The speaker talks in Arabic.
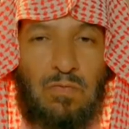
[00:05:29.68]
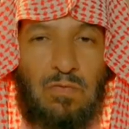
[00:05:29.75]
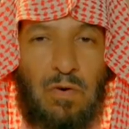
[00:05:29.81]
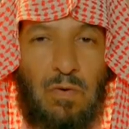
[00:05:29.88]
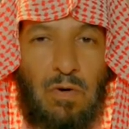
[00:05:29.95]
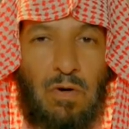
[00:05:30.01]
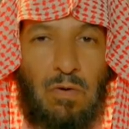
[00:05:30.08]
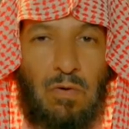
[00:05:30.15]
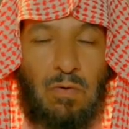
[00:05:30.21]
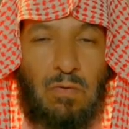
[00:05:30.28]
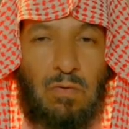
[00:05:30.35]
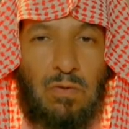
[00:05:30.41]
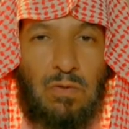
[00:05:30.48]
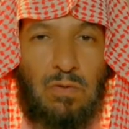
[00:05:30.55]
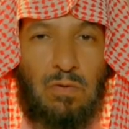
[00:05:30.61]

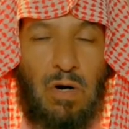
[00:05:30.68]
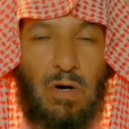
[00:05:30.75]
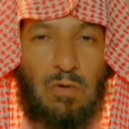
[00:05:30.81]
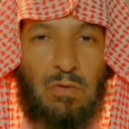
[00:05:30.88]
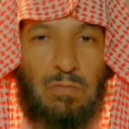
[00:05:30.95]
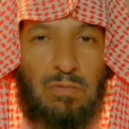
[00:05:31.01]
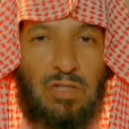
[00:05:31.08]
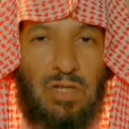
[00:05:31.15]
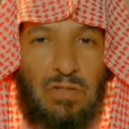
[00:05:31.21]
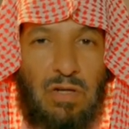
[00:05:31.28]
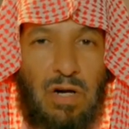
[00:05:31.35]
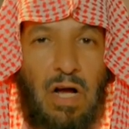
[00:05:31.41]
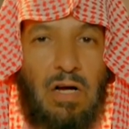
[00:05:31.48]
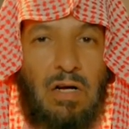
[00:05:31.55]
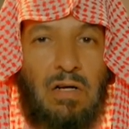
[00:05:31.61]
فولوا وجوهكم
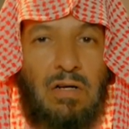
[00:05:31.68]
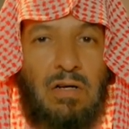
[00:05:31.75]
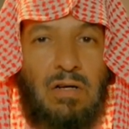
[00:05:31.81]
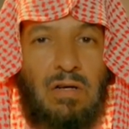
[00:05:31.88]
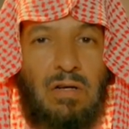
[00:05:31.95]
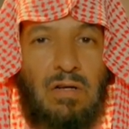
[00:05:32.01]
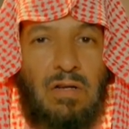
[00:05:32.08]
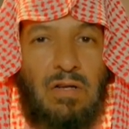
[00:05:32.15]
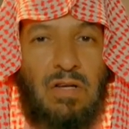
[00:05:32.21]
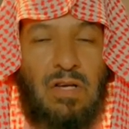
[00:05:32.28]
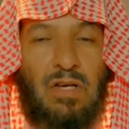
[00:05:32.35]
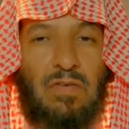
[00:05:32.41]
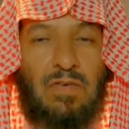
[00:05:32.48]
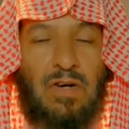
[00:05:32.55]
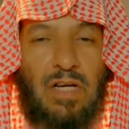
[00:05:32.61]
شطره
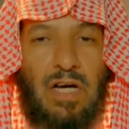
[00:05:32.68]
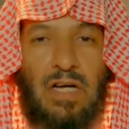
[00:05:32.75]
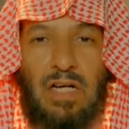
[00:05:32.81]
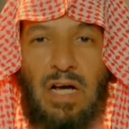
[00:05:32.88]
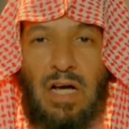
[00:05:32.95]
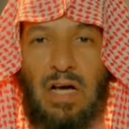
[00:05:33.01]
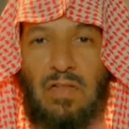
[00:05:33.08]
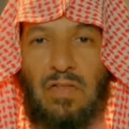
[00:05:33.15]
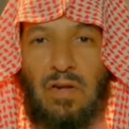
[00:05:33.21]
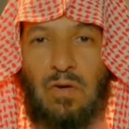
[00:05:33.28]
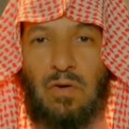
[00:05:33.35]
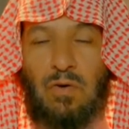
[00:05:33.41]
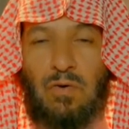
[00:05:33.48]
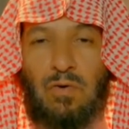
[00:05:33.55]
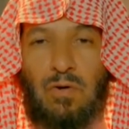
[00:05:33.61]
فكان هذا
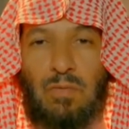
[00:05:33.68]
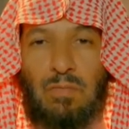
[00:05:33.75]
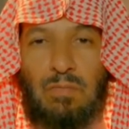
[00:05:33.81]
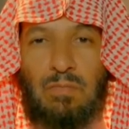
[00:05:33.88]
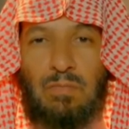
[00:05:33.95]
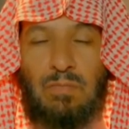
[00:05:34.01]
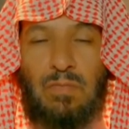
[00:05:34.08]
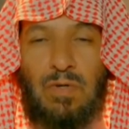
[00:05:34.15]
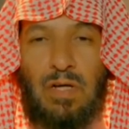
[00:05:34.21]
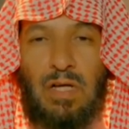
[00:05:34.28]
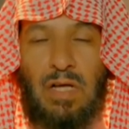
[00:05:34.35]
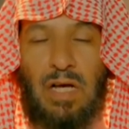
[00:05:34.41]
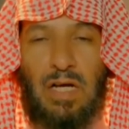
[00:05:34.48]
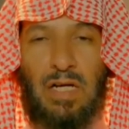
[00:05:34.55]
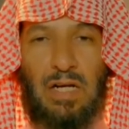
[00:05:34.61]
الحكم
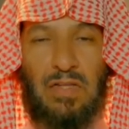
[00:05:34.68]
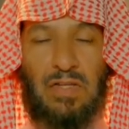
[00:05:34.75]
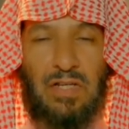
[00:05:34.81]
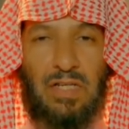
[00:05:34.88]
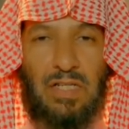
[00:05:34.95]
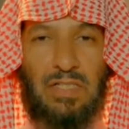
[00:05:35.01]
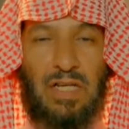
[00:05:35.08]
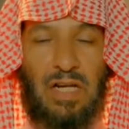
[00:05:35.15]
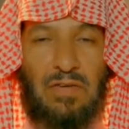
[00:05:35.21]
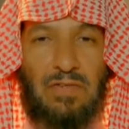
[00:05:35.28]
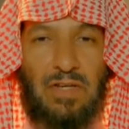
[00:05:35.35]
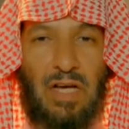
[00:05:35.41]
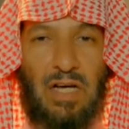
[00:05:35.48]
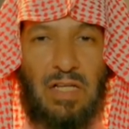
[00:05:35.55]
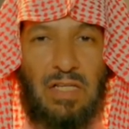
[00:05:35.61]
الذي نزل
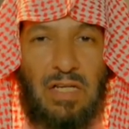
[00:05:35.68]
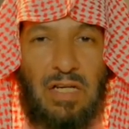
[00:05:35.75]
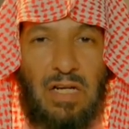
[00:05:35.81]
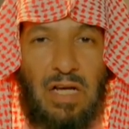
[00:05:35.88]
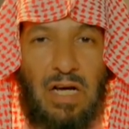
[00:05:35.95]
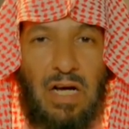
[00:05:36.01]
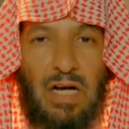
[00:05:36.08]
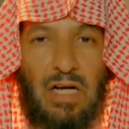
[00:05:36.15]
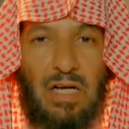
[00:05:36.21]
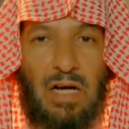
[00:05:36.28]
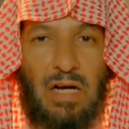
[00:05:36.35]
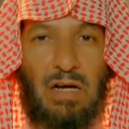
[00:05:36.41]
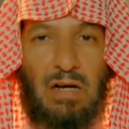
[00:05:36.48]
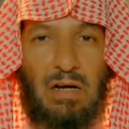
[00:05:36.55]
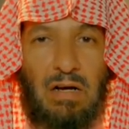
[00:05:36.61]
في هذه
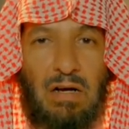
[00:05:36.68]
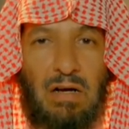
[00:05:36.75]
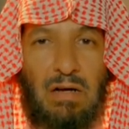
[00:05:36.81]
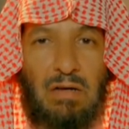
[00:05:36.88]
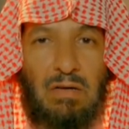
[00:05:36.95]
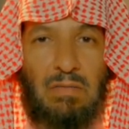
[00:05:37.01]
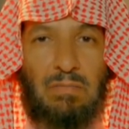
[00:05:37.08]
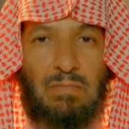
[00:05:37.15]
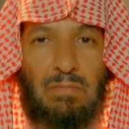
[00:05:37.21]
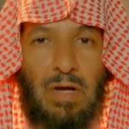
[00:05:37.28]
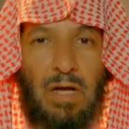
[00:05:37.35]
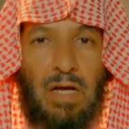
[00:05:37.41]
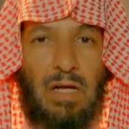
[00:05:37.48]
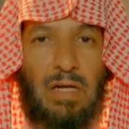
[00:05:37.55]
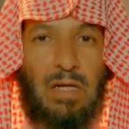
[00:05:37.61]
الايه
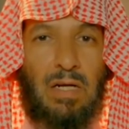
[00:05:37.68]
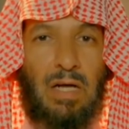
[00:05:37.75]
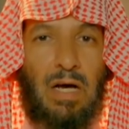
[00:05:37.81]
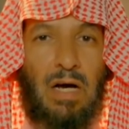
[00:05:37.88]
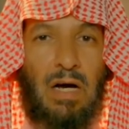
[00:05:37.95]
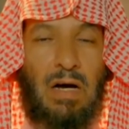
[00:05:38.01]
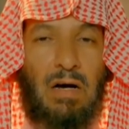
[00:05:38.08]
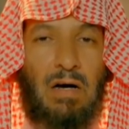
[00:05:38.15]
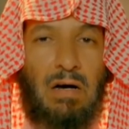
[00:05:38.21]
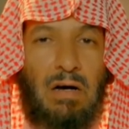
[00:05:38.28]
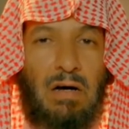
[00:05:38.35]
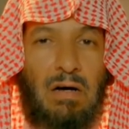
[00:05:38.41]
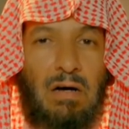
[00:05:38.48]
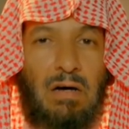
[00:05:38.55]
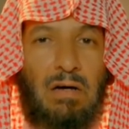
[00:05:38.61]
محل
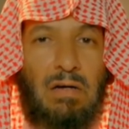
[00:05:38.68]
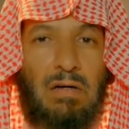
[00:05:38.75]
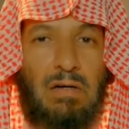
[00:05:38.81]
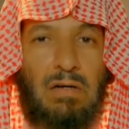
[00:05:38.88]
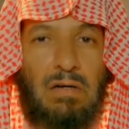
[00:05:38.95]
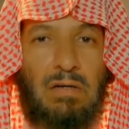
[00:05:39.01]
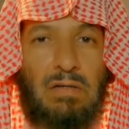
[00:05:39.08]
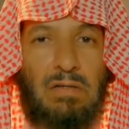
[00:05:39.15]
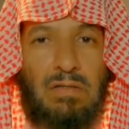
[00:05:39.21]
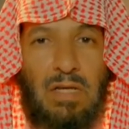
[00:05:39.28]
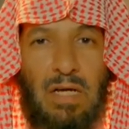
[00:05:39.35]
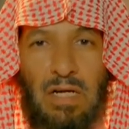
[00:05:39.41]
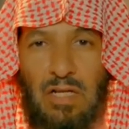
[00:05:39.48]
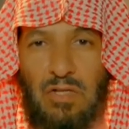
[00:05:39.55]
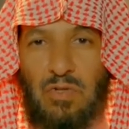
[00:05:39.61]

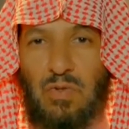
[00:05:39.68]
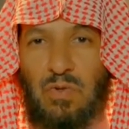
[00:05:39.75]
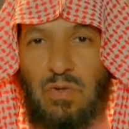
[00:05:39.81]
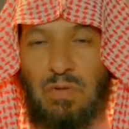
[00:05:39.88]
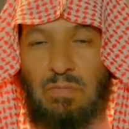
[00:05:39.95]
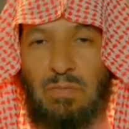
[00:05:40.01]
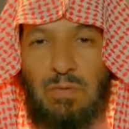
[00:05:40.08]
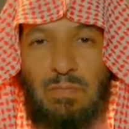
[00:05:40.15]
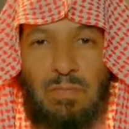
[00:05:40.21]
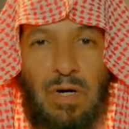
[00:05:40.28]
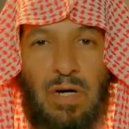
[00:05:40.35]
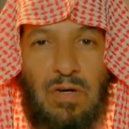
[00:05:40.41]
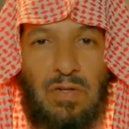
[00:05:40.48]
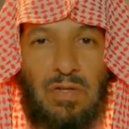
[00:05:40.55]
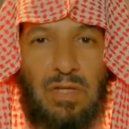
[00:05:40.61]
تندر من
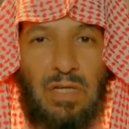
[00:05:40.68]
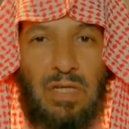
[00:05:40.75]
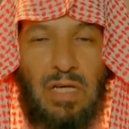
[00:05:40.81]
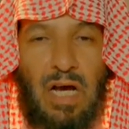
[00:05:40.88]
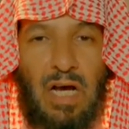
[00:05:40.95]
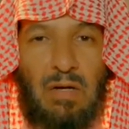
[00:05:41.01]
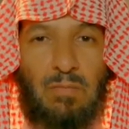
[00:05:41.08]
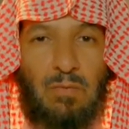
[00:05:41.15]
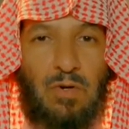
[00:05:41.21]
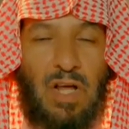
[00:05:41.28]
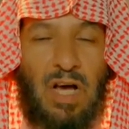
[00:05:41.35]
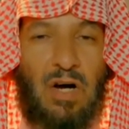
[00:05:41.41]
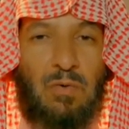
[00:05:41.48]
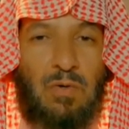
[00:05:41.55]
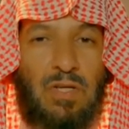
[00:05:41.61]
بعض
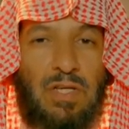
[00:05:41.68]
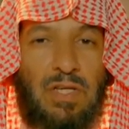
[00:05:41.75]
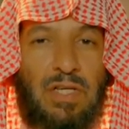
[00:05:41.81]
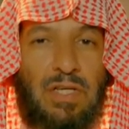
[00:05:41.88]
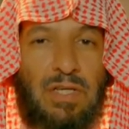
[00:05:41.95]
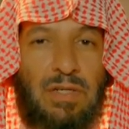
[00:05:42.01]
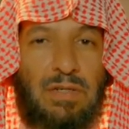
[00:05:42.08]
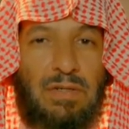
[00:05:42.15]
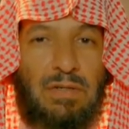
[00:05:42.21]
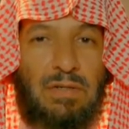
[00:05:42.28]
المناوئين